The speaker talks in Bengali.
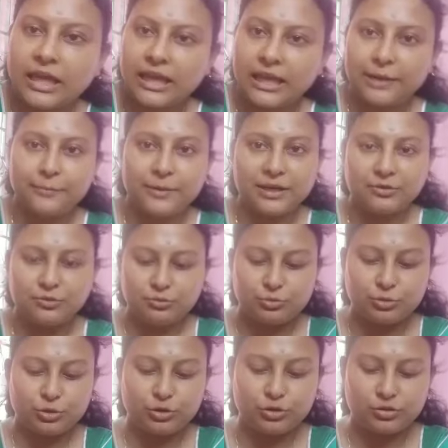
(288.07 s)
এবারে
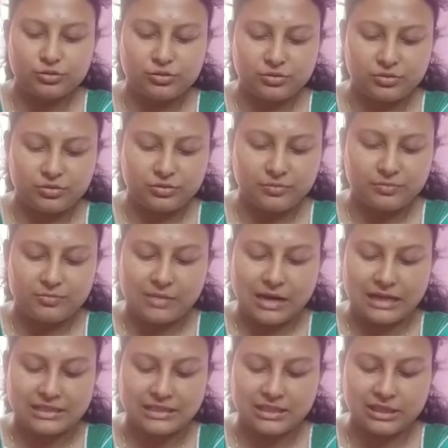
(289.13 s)
দুটো
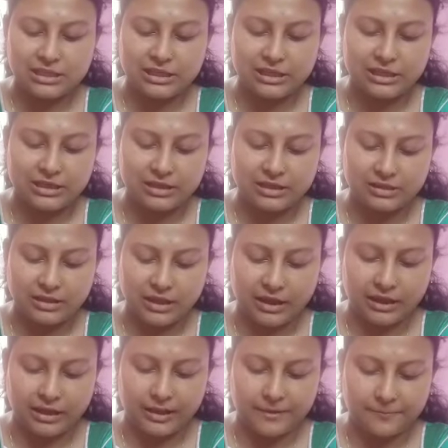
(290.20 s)
মাটির ইয়াররিং দেখাই